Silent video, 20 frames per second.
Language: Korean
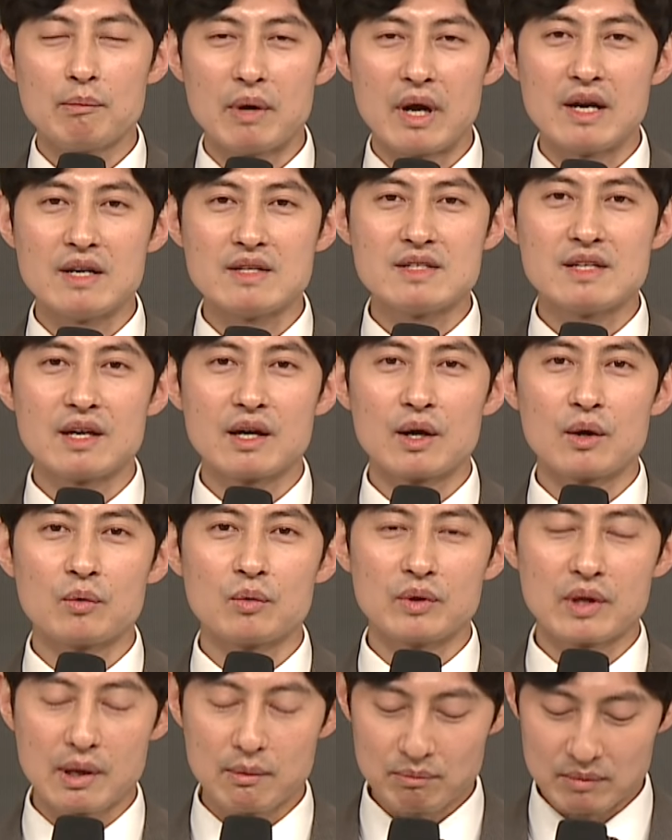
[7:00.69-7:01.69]

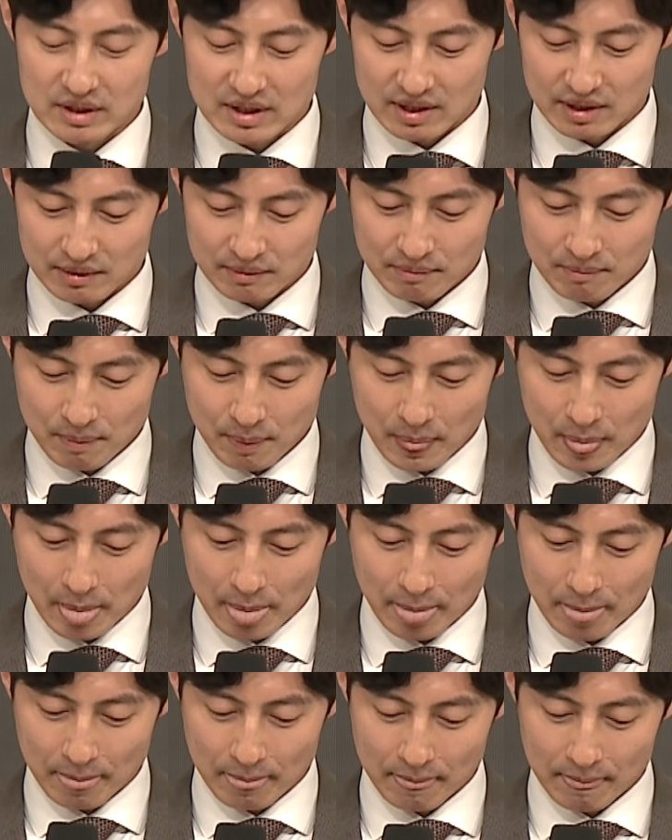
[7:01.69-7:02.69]
발생하곤 합니다.
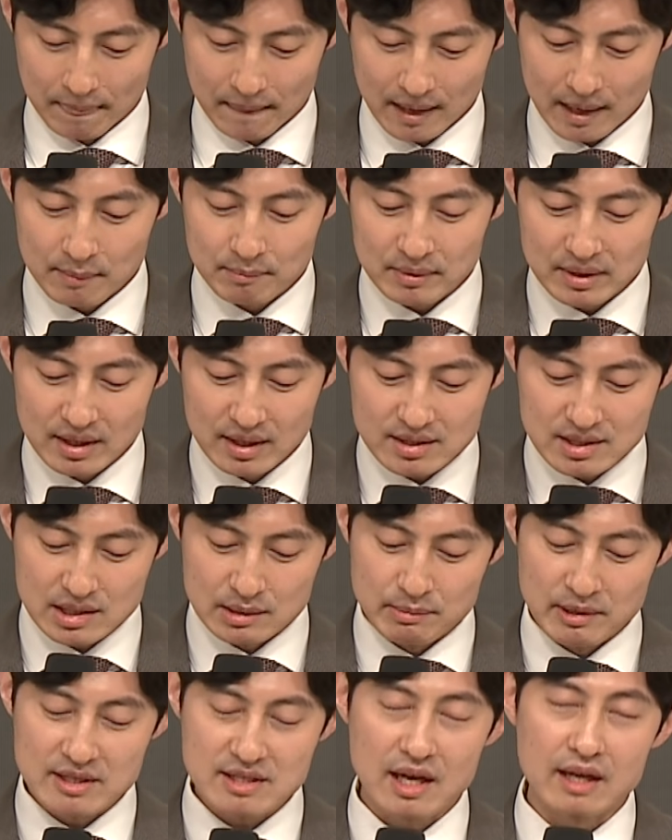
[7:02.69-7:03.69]
함께
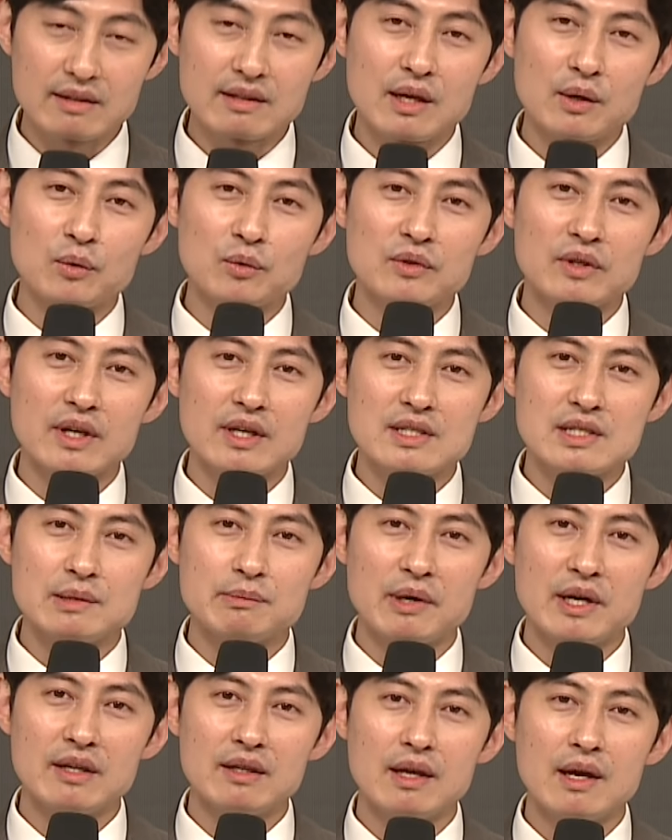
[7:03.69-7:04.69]
집에 산다고는
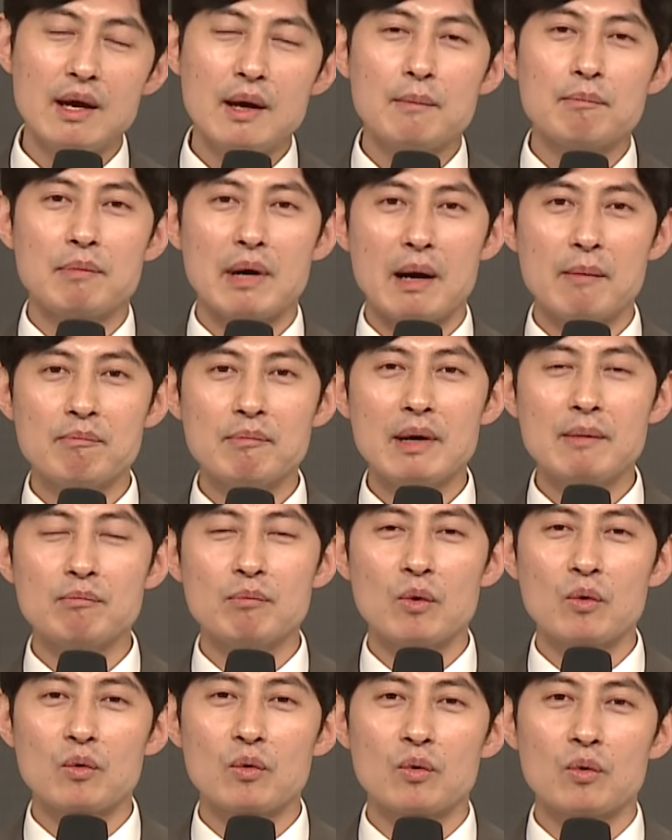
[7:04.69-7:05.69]
하지만 밥만
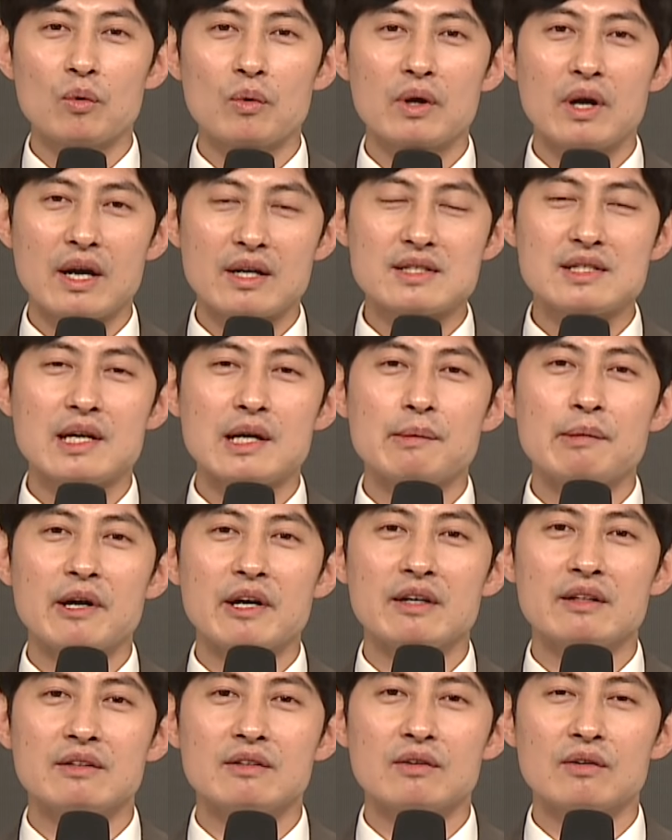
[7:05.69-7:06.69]
먹고 각자의
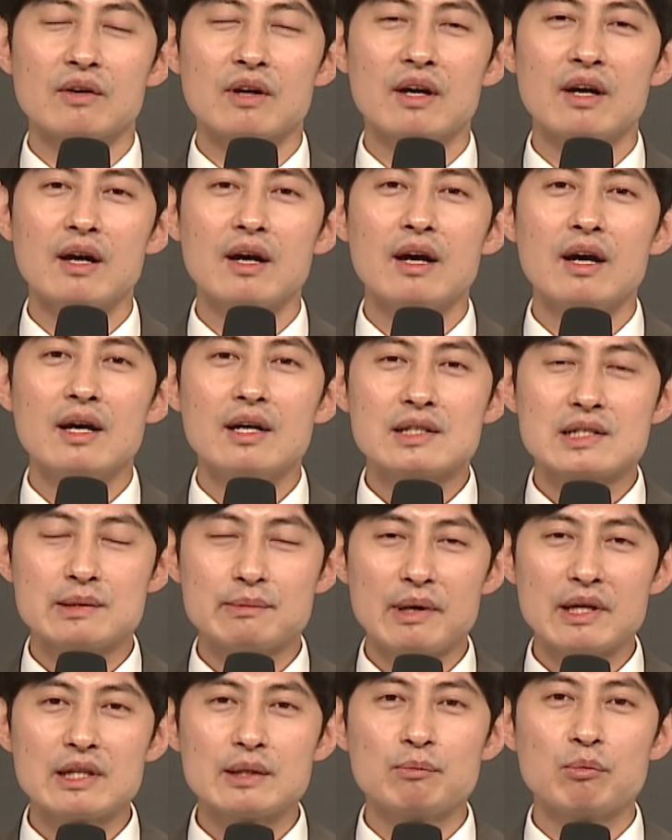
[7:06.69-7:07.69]
방에 들어가
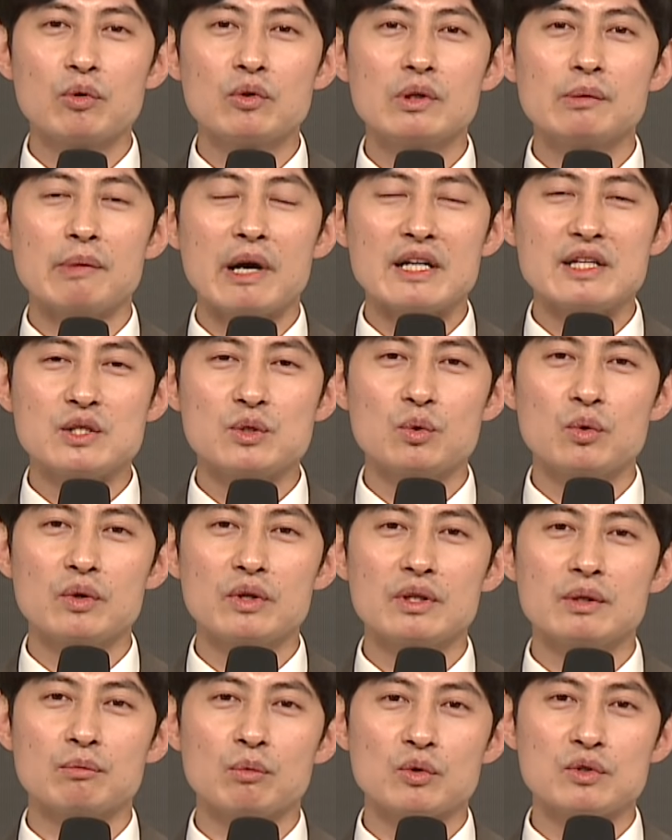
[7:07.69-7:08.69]
스마트폰을 만지고
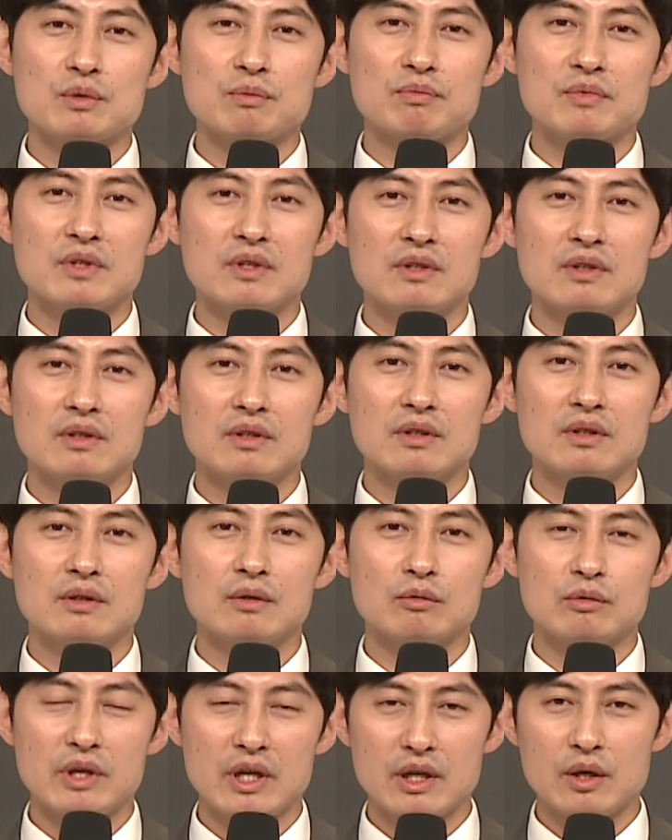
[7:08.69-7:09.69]
있는 모습들,
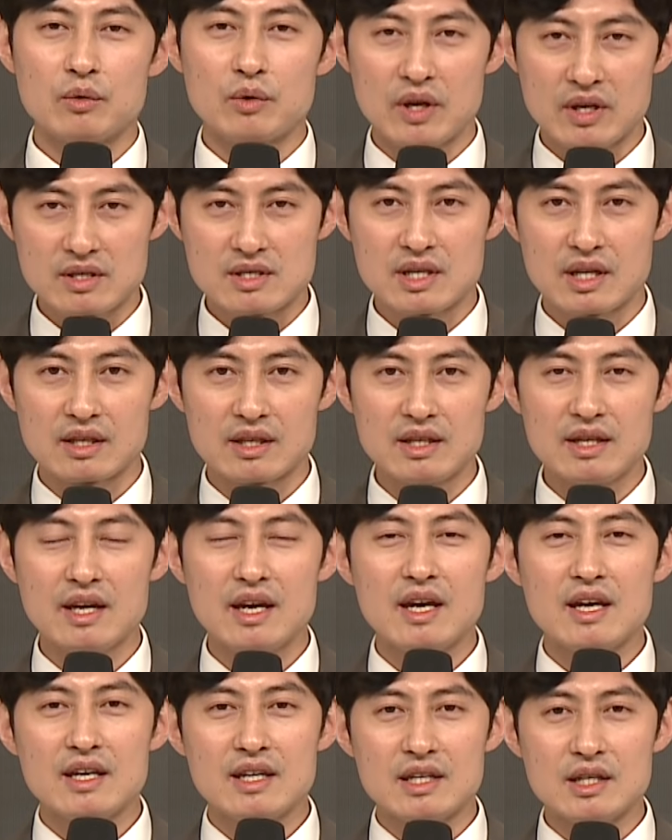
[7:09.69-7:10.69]
우리에게 굉장히
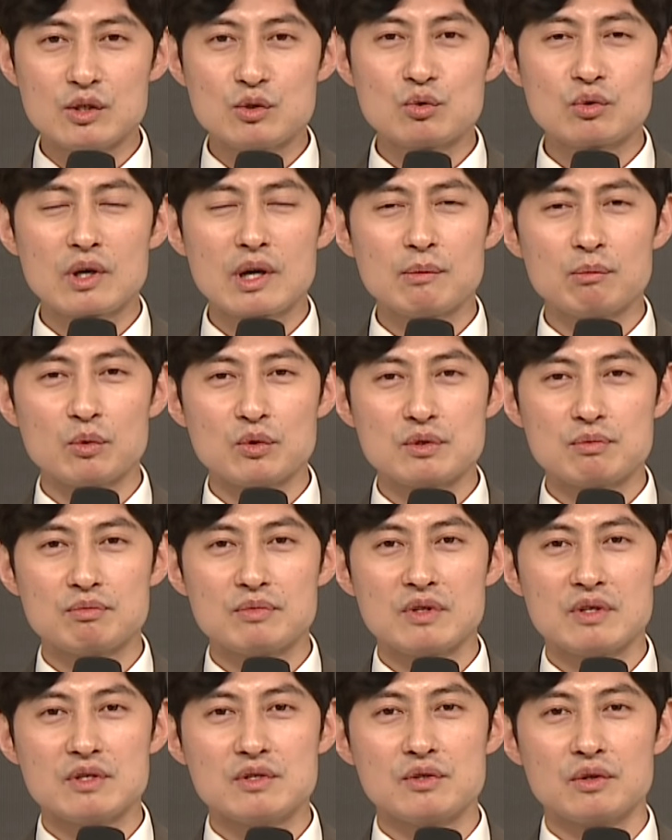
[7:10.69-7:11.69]
익숙한
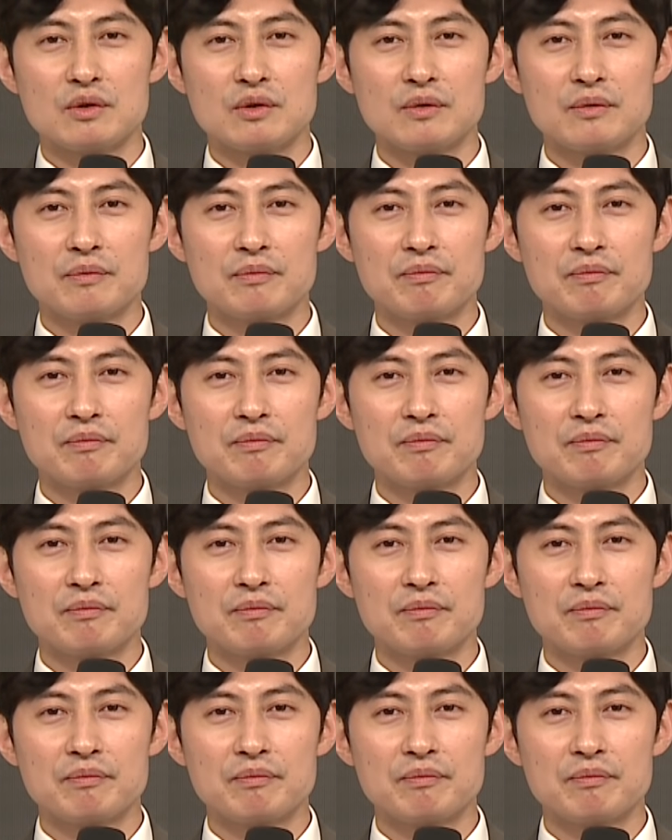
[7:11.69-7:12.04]
모습들이죠.